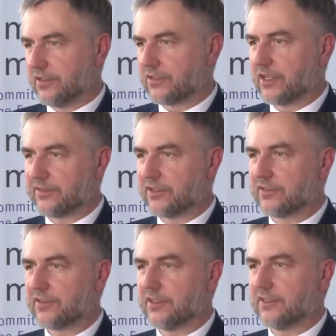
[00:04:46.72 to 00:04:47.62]
często
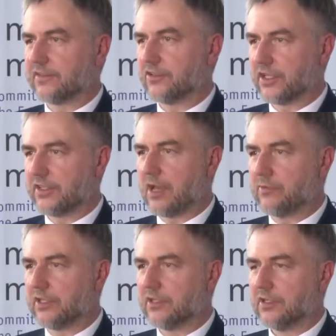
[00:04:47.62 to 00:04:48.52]
z, z
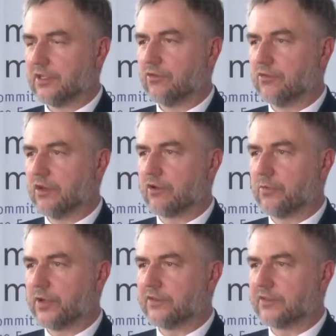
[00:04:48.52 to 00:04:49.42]
sąsiadami Unii
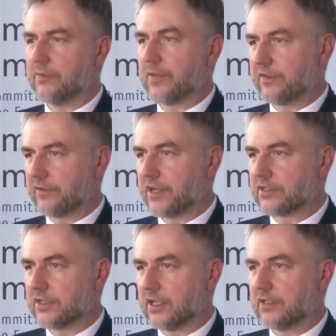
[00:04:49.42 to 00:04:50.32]
Europejskiej, bardzo
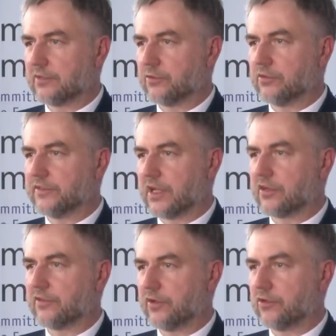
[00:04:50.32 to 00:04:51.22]
ważna z punktu widzenia
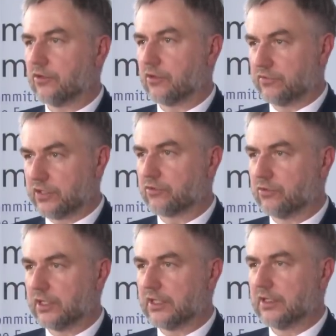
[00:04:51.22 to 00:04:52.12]
rozwoju również
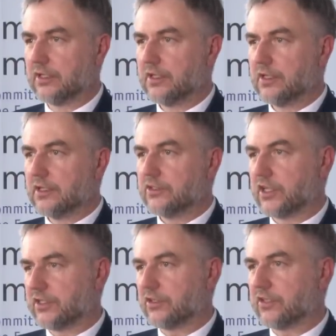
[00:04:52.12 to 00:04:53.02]
Unii.
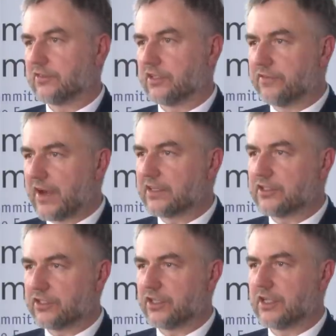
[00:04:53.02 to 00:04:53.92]
Trzecia to jest
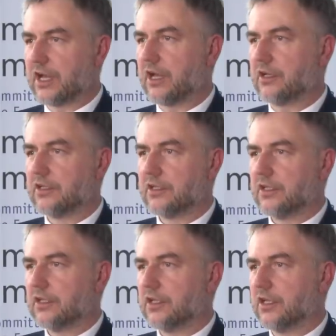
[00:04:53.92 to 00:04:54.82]
otwarcie się na
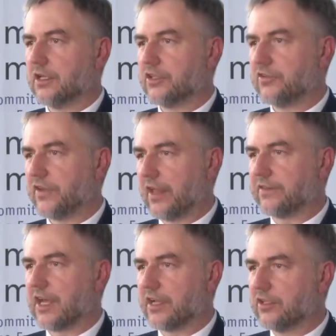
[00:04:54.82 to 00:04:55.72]
E, świat,
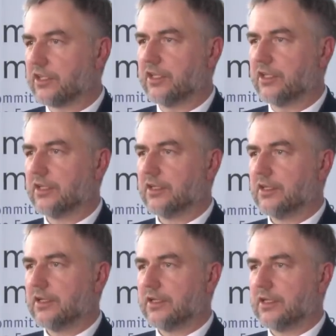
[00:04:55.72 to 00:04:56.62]
na rynki
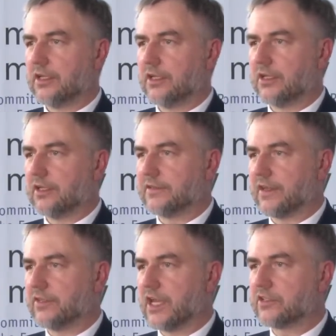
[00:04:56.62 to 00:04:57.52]
e,
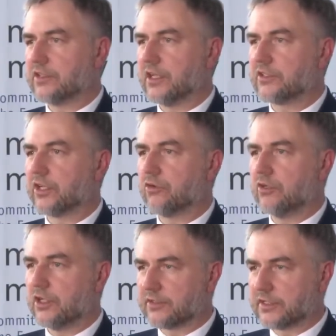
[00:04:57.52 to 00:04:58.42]
zewnętrzne.
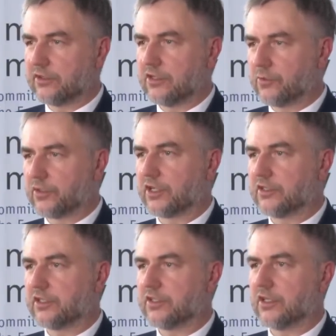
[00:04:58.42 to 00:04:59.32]
Szczególnie ostatnio
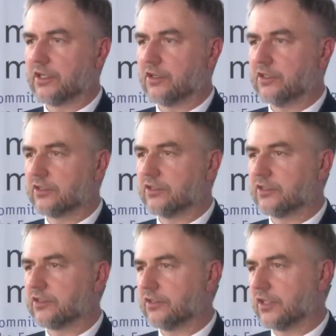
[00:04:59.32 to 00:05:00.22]
podkreśla się
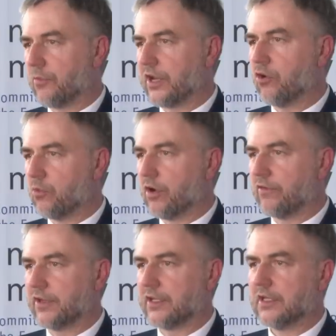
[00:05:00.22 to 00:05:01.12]
konieczność dobrej
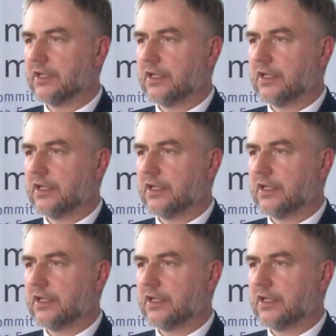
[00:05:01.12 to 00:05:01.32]
umowy